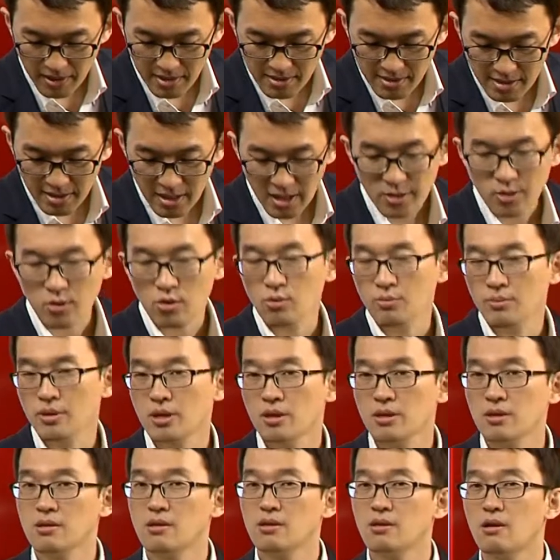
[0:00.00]
베이스가
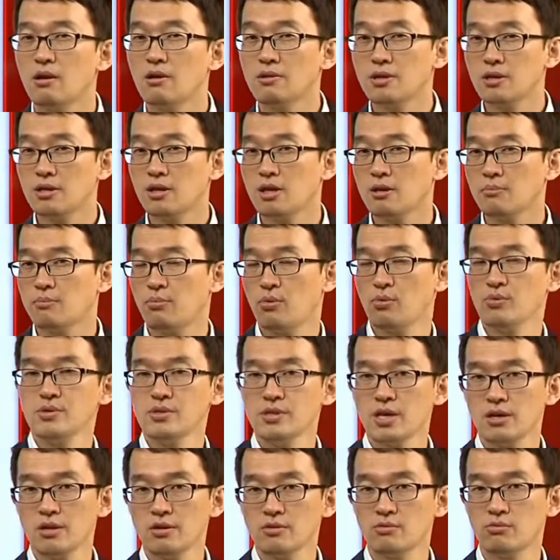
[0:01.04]
나오면 어디에
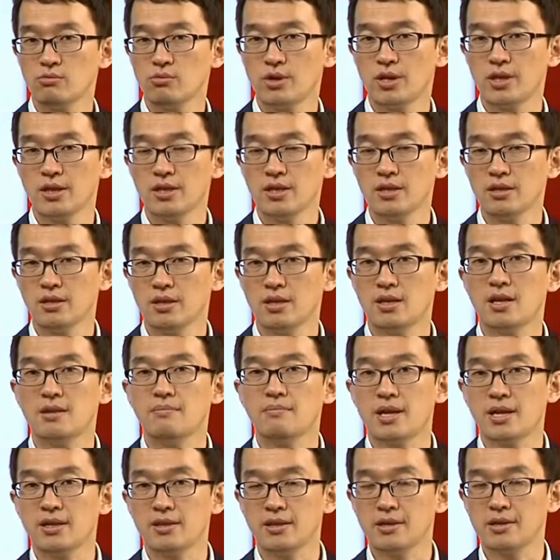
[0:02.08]
본사를 두고 있는
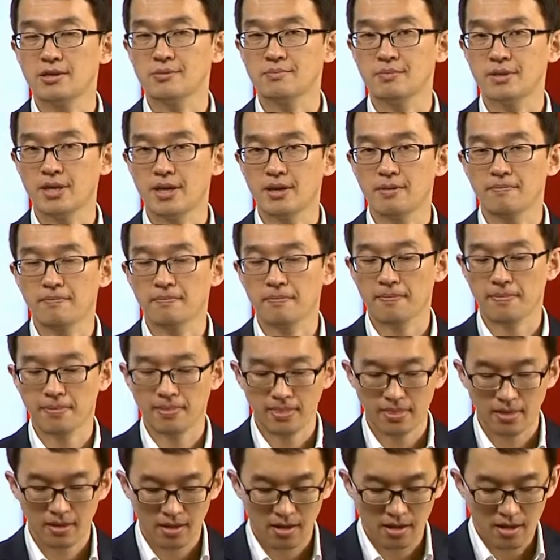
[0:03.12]
이라는 말이 되겠습니다.
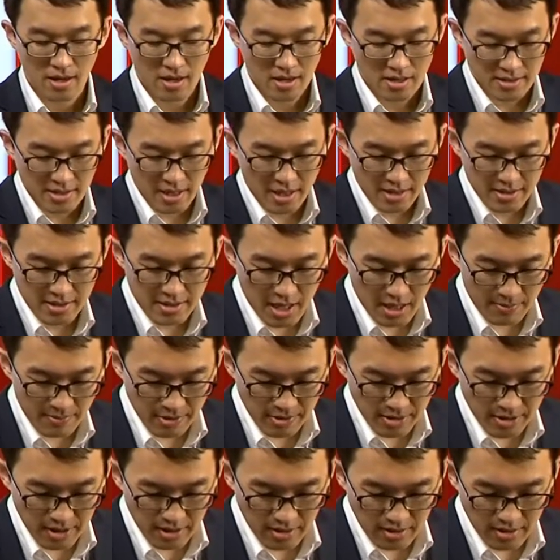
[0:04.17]
자,
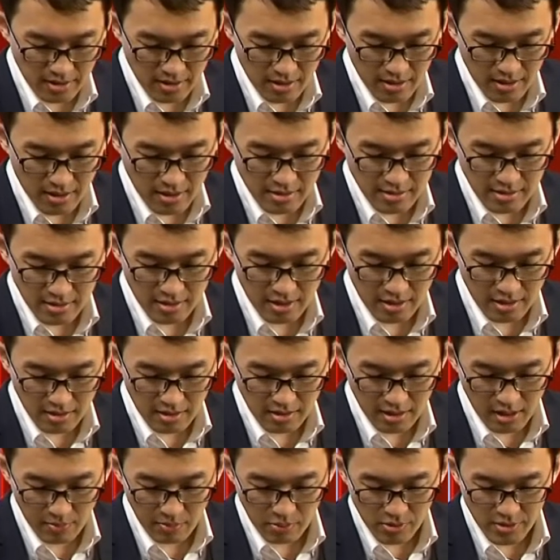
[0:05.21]
스타벅스는
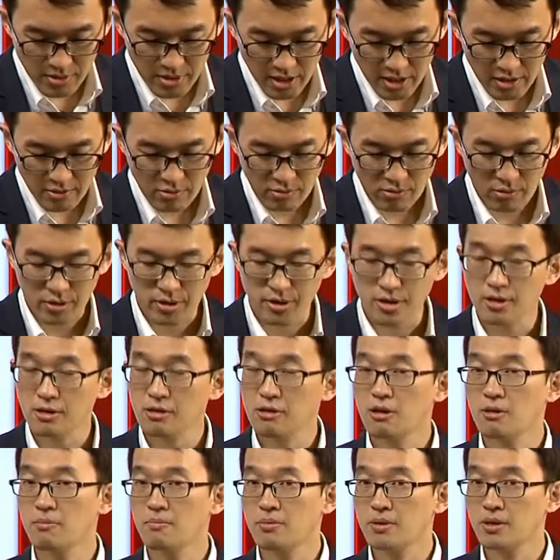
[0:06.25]
시애틀에 본사를 들고 있는
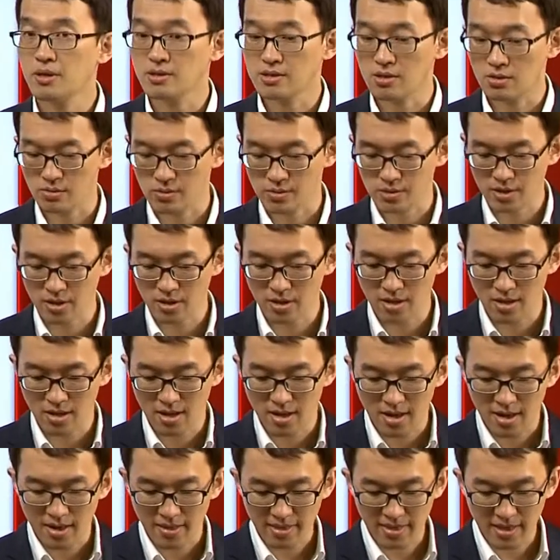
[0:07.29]
커피 회사로서
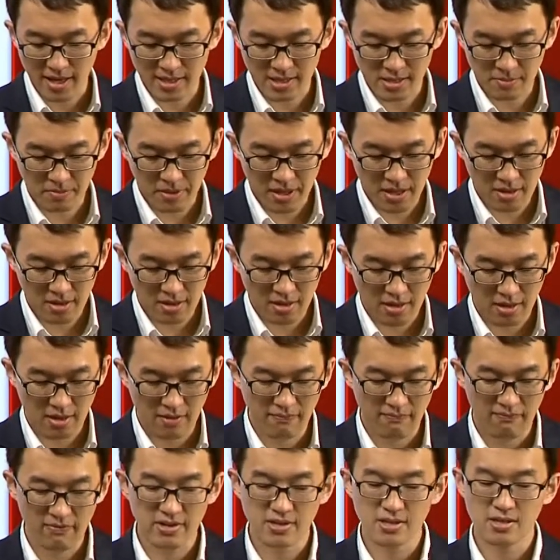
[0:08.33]
that's been
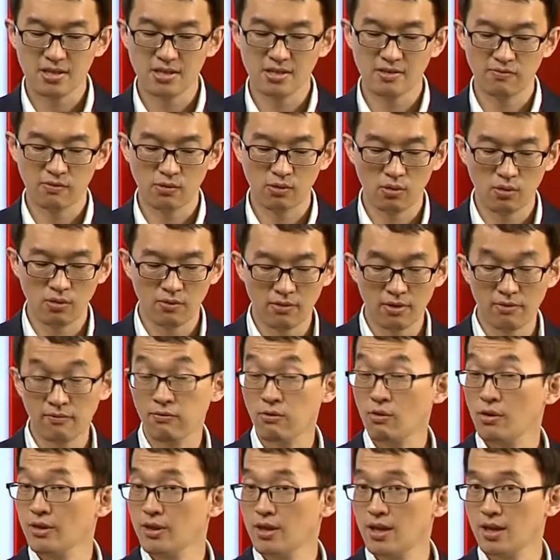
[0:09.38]
in business for over
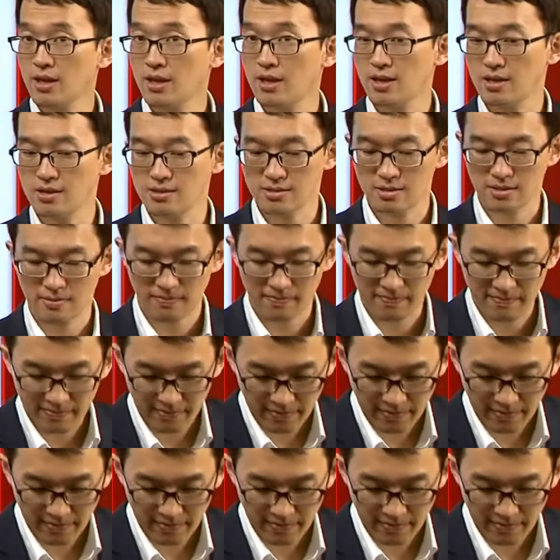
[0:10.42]
four decades.